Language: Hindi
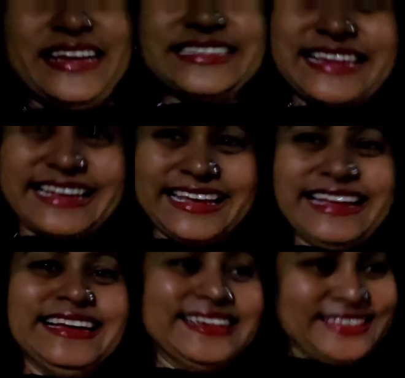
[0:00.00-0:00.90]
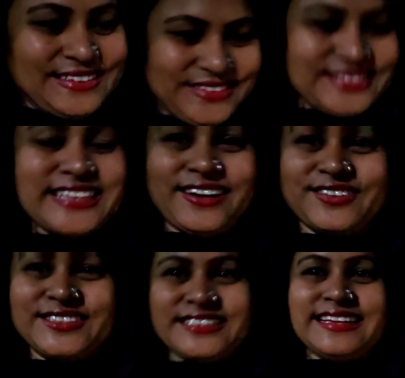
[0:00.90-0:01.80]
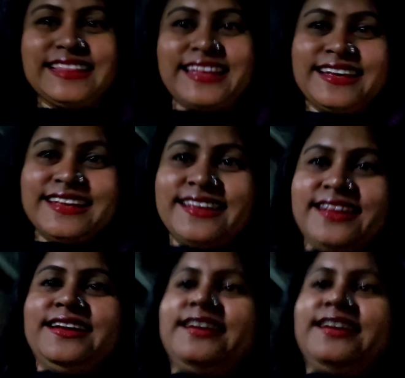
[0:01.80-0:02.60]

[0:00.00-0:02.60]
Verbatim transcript: पहिया चल के तो चलो चलते हैं